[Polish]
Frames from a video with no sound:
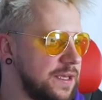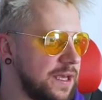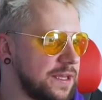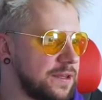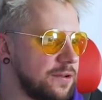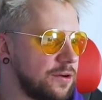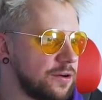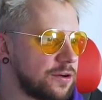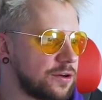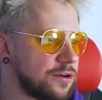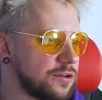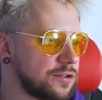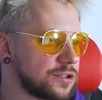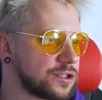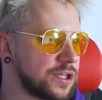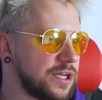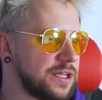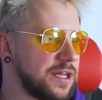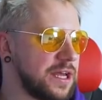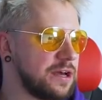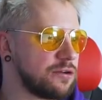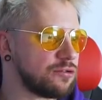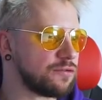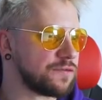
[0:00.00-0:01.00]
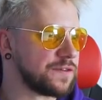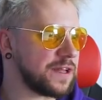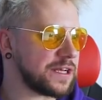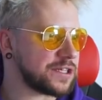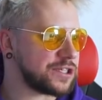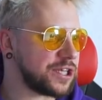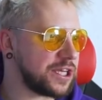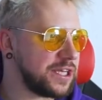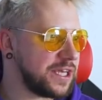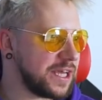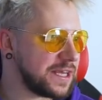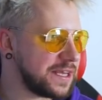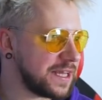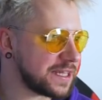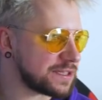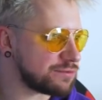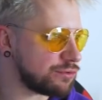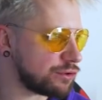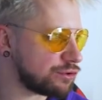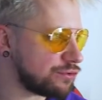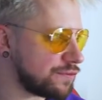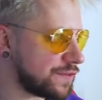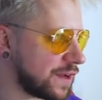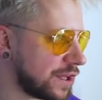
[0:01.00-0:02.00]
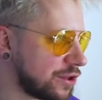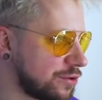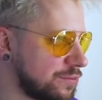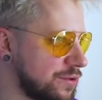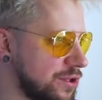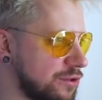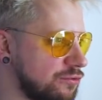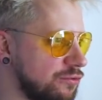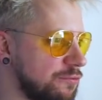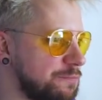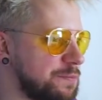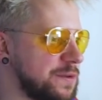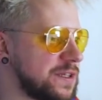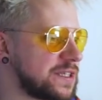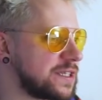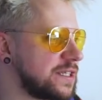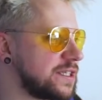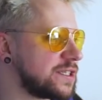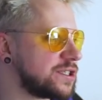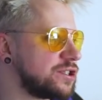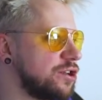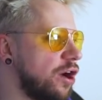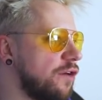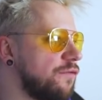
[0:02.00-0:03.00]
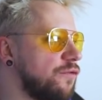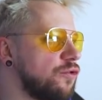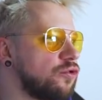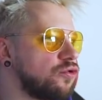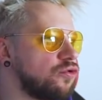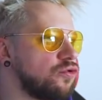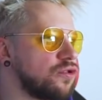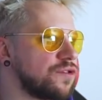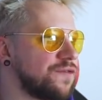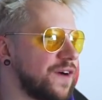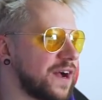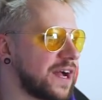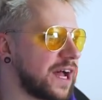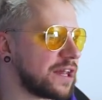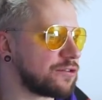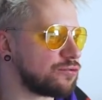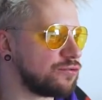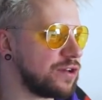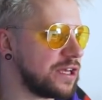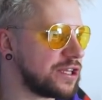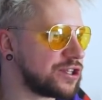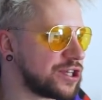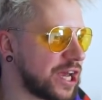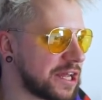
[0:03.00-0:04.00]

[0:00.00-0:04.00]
Jedno okrążenie równa się jedna złotówka. Dominik Łupicki znowu kurwa katuje